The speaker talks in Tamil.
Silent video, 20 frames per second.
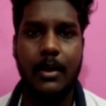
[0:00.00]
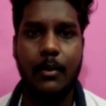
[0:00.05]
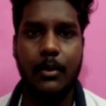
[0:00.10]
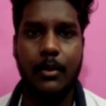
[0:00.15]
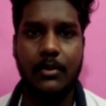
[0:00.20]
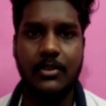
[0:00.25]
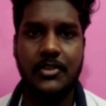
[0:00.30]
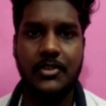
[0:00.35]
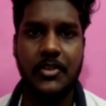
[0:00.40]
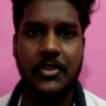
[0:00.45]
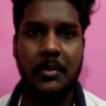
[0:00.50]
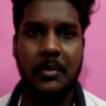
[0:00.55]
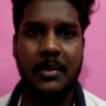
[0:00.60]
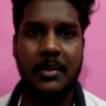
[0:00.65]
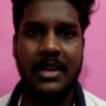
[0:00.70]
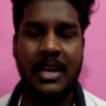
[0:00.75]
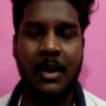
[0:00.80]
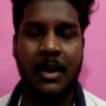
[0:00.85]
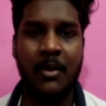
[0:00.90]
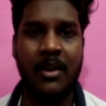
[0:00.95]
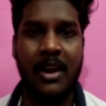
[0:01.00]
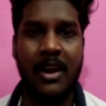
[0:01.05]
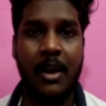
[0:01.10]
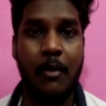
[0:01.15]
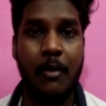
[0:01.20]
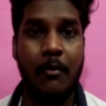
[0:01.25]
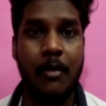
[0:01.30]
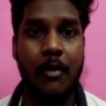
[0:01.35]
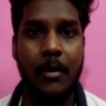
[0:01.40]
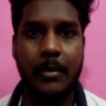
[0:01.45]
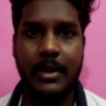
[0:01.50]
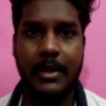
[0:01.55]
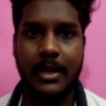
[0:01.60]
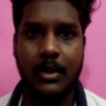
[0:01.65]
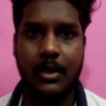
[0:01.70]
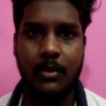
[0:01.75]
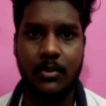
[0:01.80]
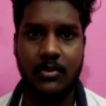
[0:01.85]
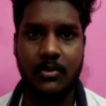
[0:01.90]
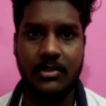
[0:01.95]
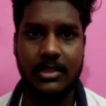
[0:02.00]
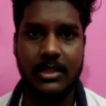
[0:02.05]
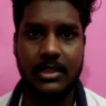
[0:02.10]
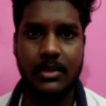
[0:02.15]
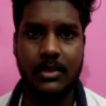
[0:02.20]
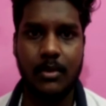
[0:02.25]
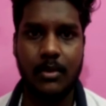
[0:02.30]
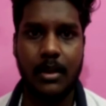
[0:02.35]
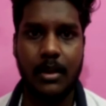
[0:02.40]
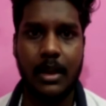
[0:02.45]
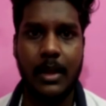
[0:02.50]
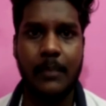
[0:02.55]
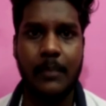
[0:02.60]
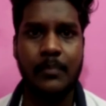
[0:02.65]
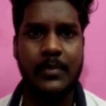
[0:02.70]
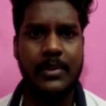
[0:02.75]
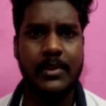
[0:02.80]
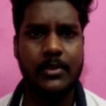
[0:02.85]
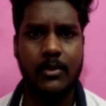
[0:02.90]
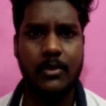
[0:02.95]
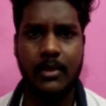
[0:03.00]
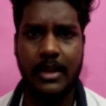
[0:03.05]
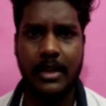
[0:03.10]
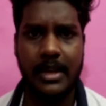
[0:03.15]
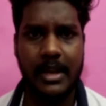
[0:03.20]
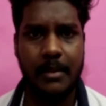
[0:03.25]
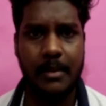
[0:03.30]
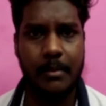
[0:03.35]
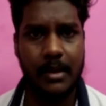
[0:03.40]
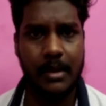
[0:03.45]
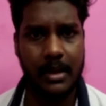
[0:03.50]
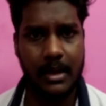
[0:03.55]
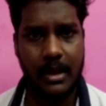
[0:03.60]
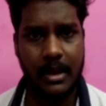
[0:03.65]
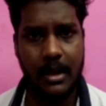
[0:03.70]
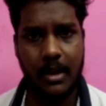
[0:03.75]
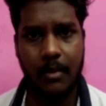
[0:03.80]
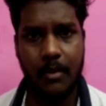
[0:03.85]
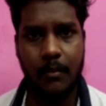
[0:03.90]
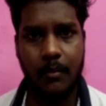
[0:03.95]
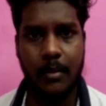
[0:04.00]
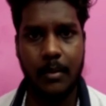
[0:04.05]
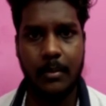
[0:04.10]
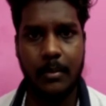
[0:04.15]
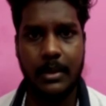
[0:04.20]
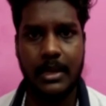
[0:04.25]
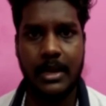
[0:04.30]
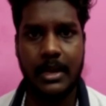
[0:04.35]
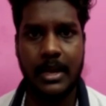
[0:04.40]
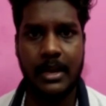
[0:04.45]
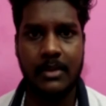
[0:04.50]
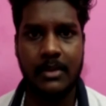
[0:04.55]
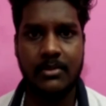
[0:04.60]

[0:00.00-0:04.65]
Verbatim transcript: ஒரு விஷயம் அப்படின்னா ஒரு லவ் அப்படிங்கிற ஒரு விஷயத்த சொல்லலாம் ஸோ நிறைய படங்களில் லவ் அப்படிங்கிற நிறைய